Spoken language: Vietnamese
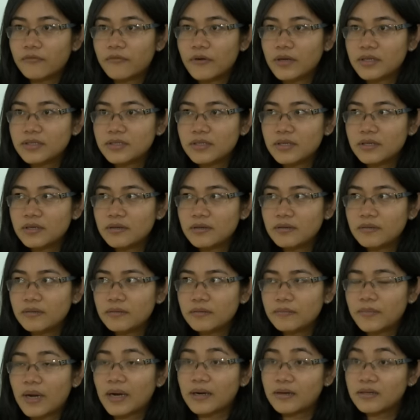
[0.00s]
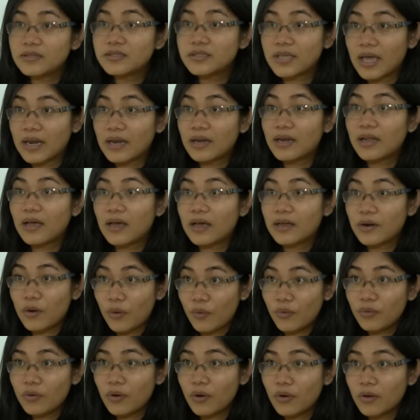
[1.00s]
vệ sinh bằng nước sạch là đủ
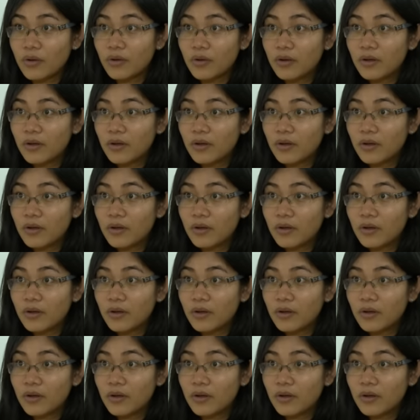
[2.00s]
rồi